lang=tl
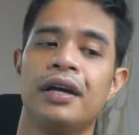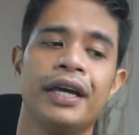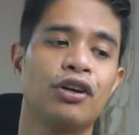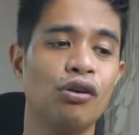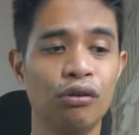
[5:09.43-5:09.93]

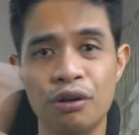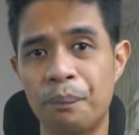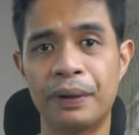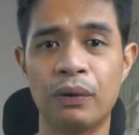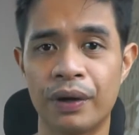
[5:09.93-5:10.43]
Eh kung yung
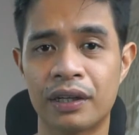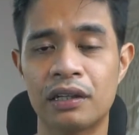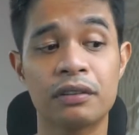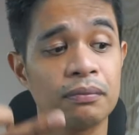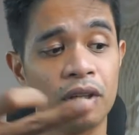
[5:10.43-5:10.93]

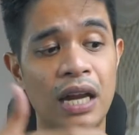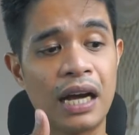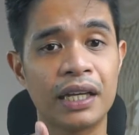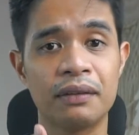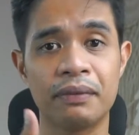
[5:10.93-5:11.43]
pre-workout mo
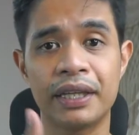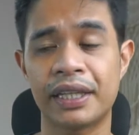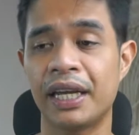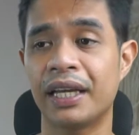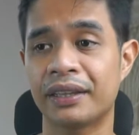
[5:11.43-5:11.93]
laging may
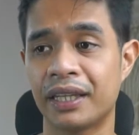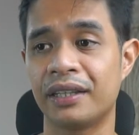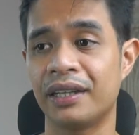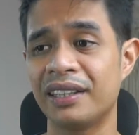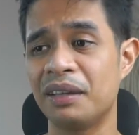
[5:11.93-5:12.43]
creatine,
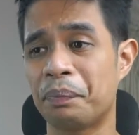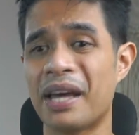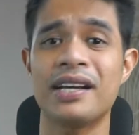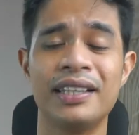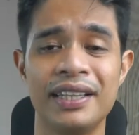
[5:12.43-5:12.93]
edi eh,
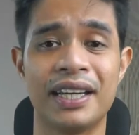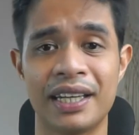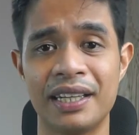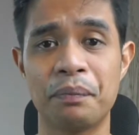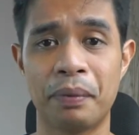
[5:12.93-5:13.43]
parang hindi
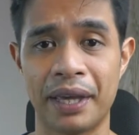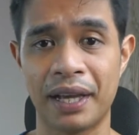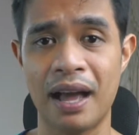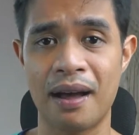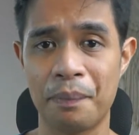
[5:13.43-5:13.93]
ka rin
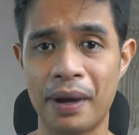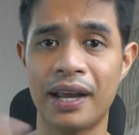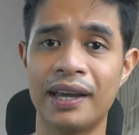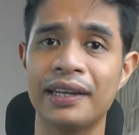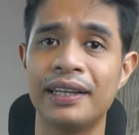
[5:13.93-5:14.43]
nagpahinga. Para
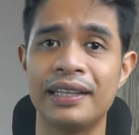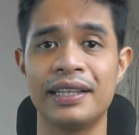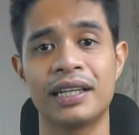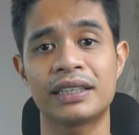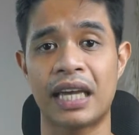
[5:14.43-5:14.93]
ka rin hindi
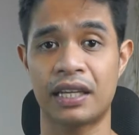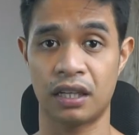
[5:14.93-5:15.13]
nag-cycle